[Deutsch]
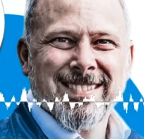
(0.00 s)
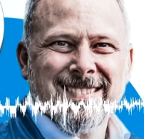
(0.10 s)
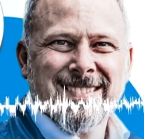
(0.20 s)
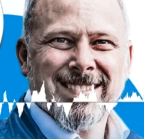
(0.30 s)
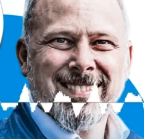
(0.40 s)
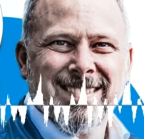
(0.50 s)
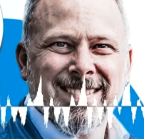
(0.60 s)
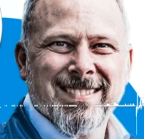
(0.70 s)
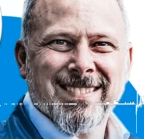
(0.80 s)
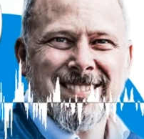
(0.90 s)
ist durch
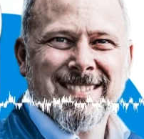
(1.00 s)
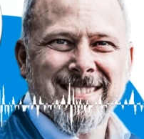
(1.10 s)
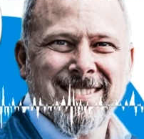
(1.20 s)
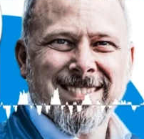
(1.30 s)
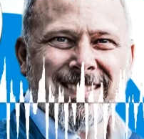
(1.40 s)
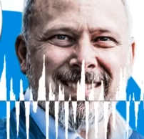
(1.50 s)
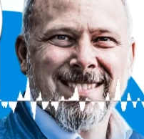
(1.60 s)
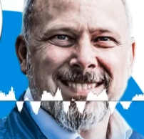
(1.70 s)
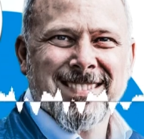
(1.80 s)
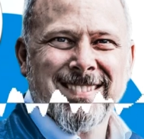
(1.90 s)
diese starke
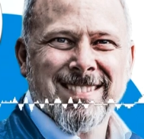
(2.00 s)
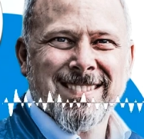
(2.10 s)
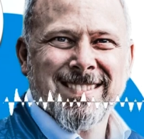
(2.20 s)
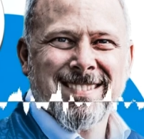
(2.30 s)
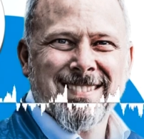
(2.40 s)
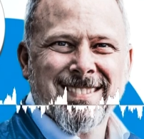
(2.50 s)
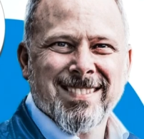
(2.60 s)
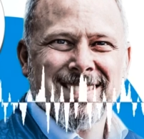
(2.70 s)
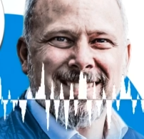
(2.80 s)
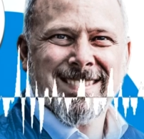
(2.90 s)
Verantwortung, diesen Druck, den er
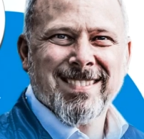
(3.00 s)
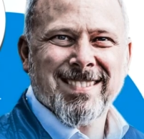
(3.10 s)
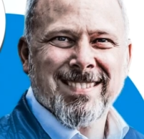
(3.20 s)
spürte.